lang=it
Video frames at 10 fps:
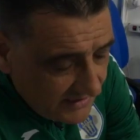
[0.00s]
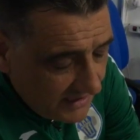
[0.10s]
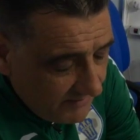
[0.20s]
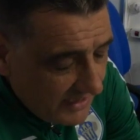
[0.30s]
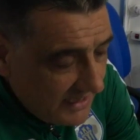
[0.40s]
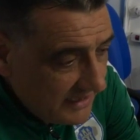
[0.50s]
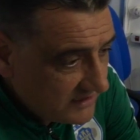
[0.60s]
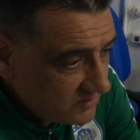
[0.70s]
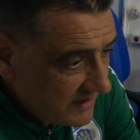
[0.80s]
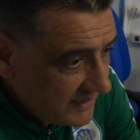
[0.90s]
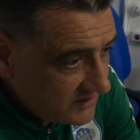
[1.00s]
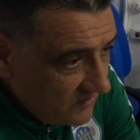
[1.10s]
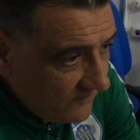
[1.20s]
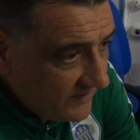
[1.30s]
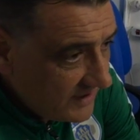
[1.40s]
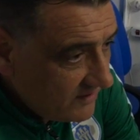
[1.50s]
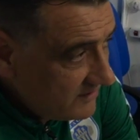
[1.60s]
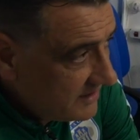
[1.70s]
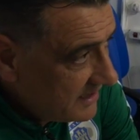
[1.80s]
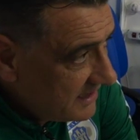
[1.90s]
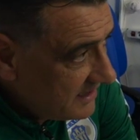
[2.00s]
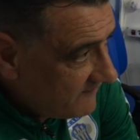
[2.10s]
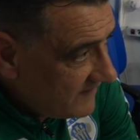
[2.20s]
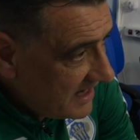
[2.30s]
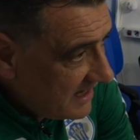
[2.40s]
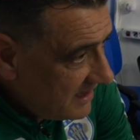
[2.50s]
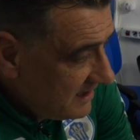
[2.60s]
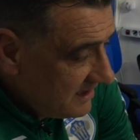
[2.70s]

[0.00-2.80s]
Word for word: che magari la squadra soffre, che non, eh, va,